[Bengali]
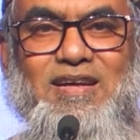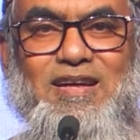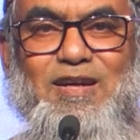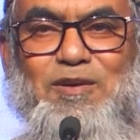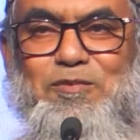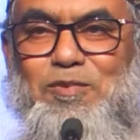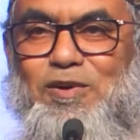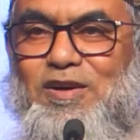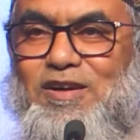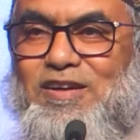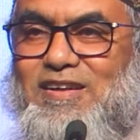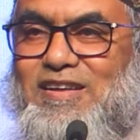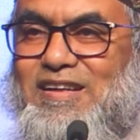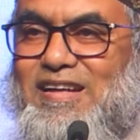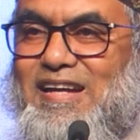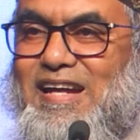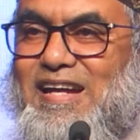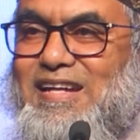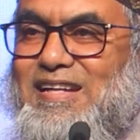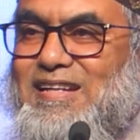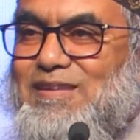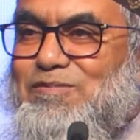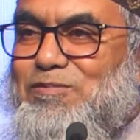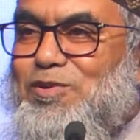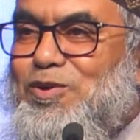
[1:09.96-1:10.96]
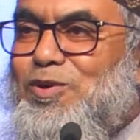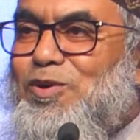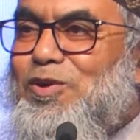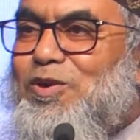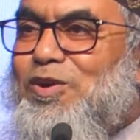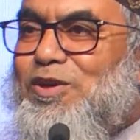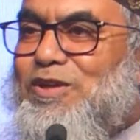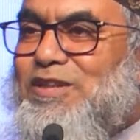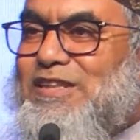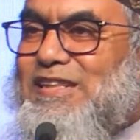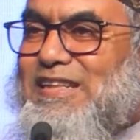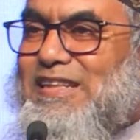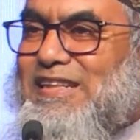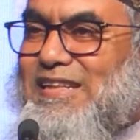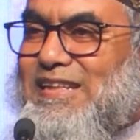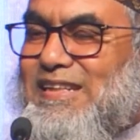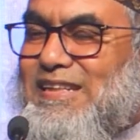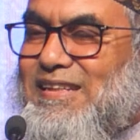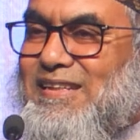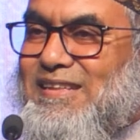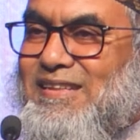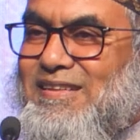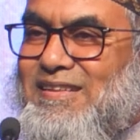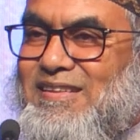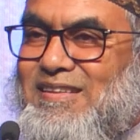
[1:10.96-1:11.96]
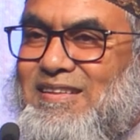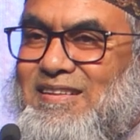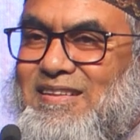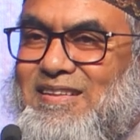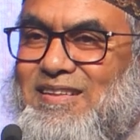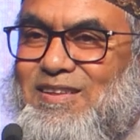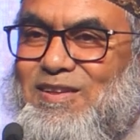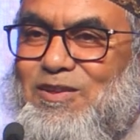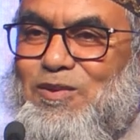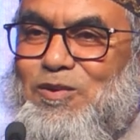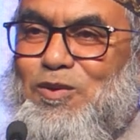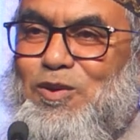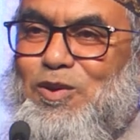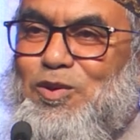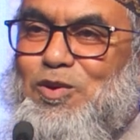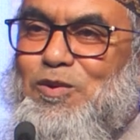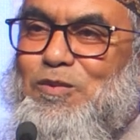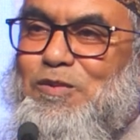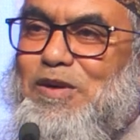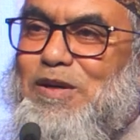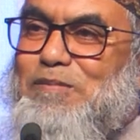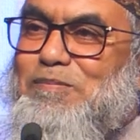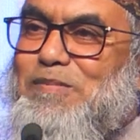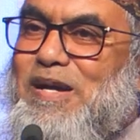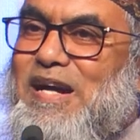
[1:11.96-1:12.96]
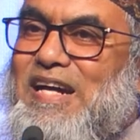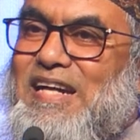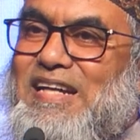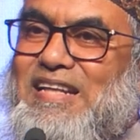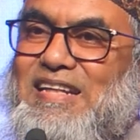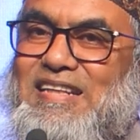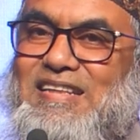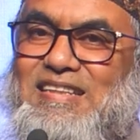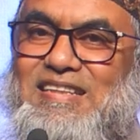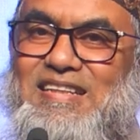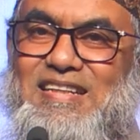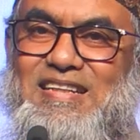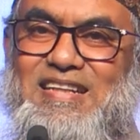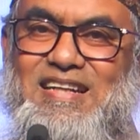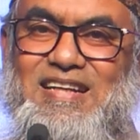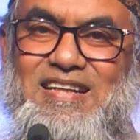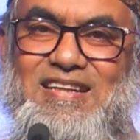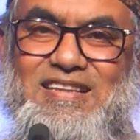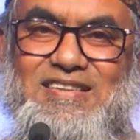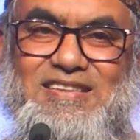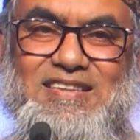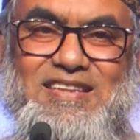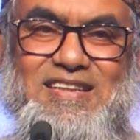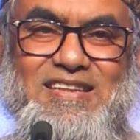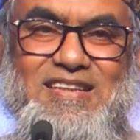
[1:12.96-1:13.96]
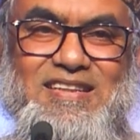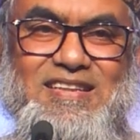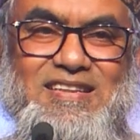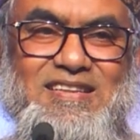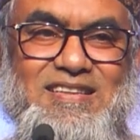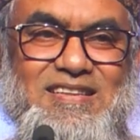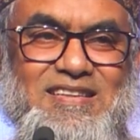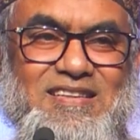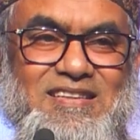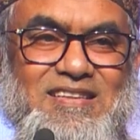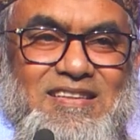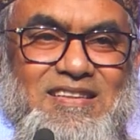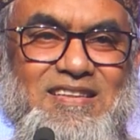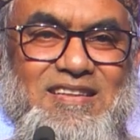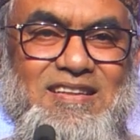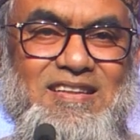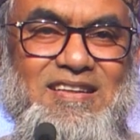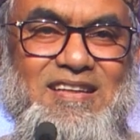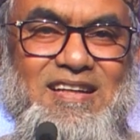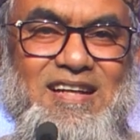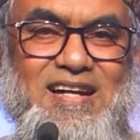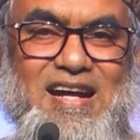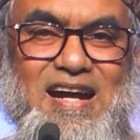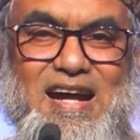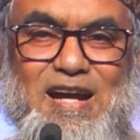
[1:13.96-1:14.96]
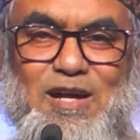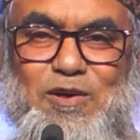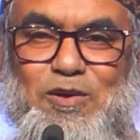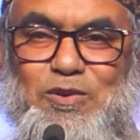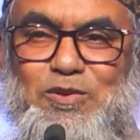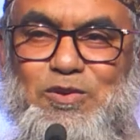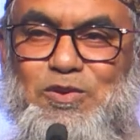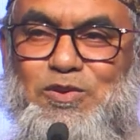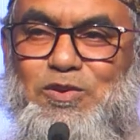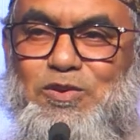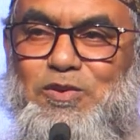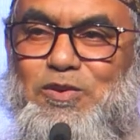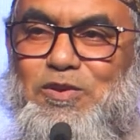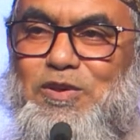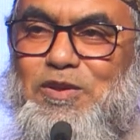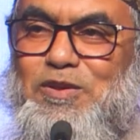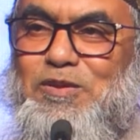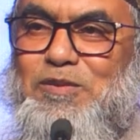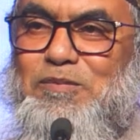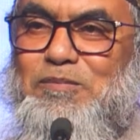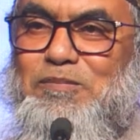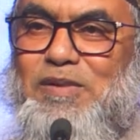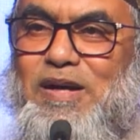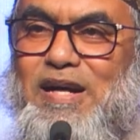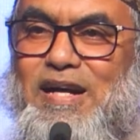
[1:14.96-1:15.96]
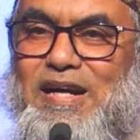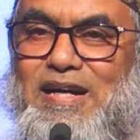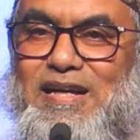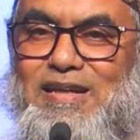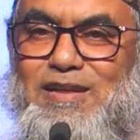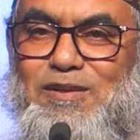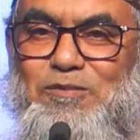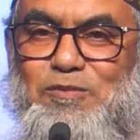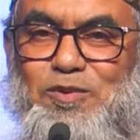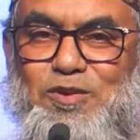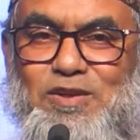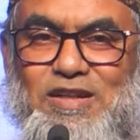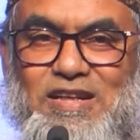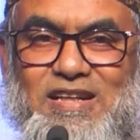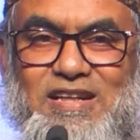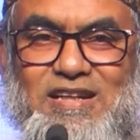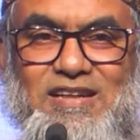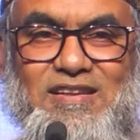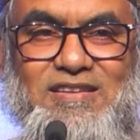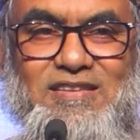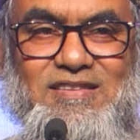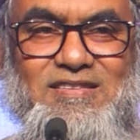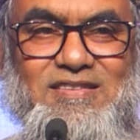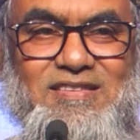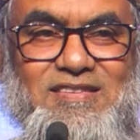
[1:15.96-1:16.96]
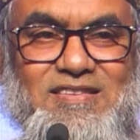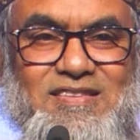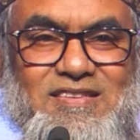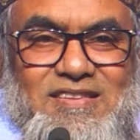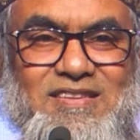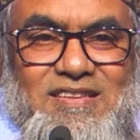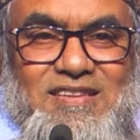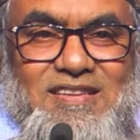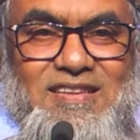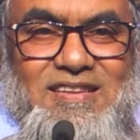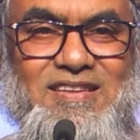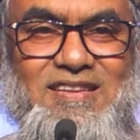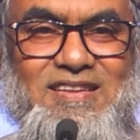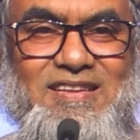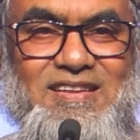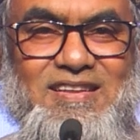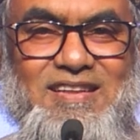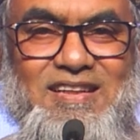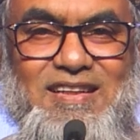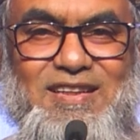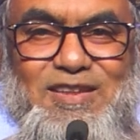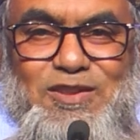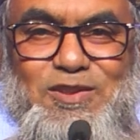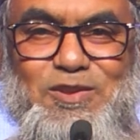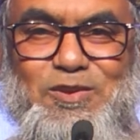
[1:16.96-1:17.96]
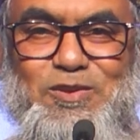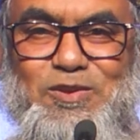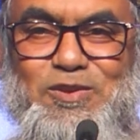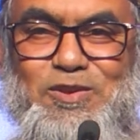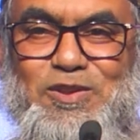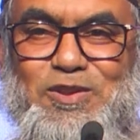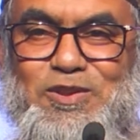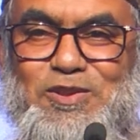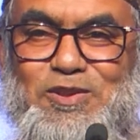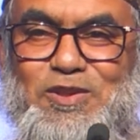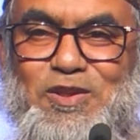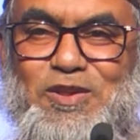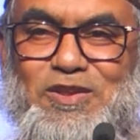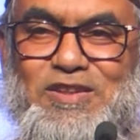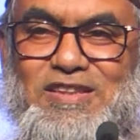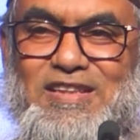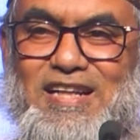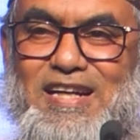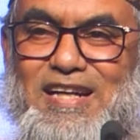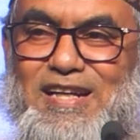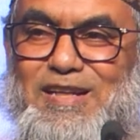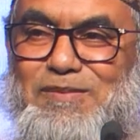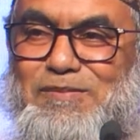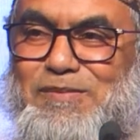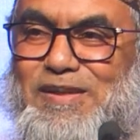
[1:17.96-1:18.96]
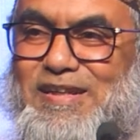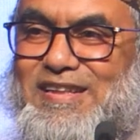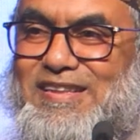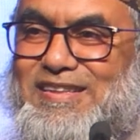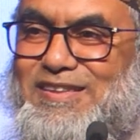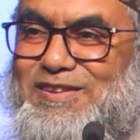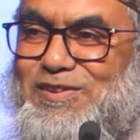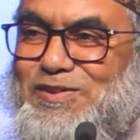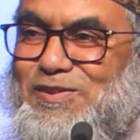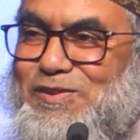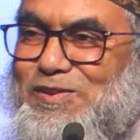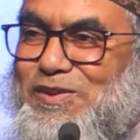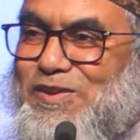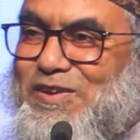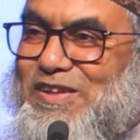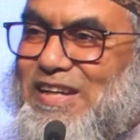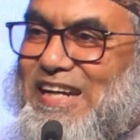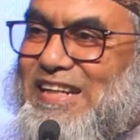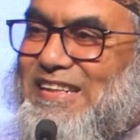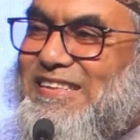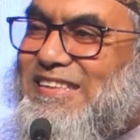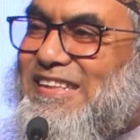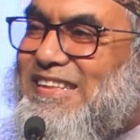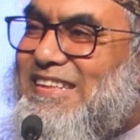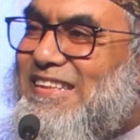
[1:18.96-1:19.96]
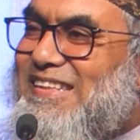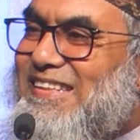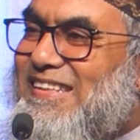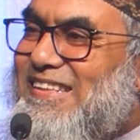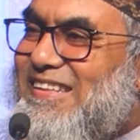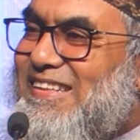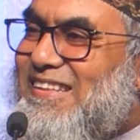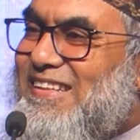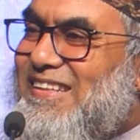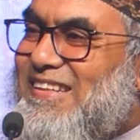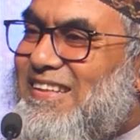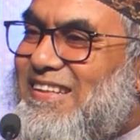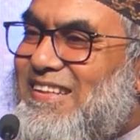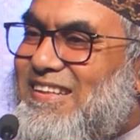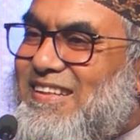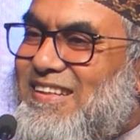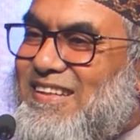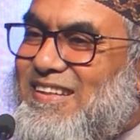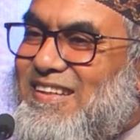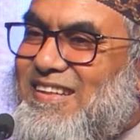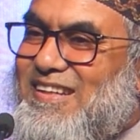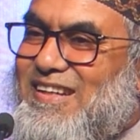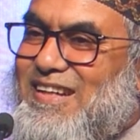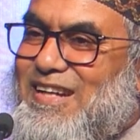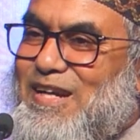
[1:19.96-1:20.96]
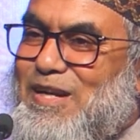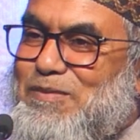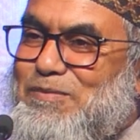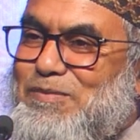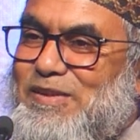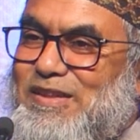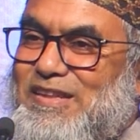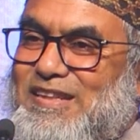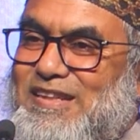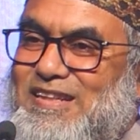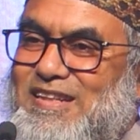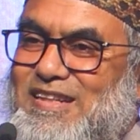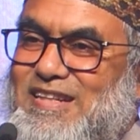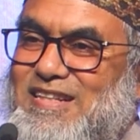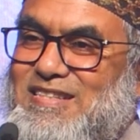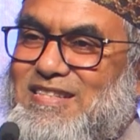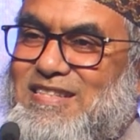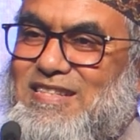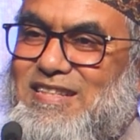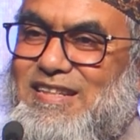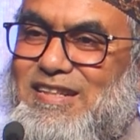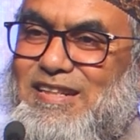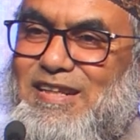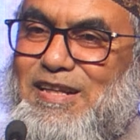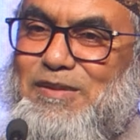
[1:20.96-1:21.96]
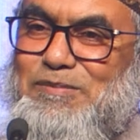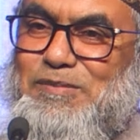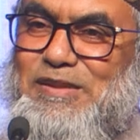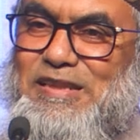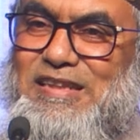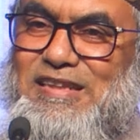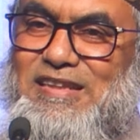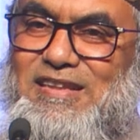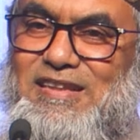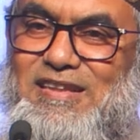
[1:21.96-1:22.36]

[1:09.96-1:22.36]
এবং এই ভূখণ্ডে অথবা বাইরে থেকে আসা আগন্তুক ভাই বোনেরা এই সুন্দর সন্ধ্যায় বা সুন্দর রাতে আপনাদের কাছে আমি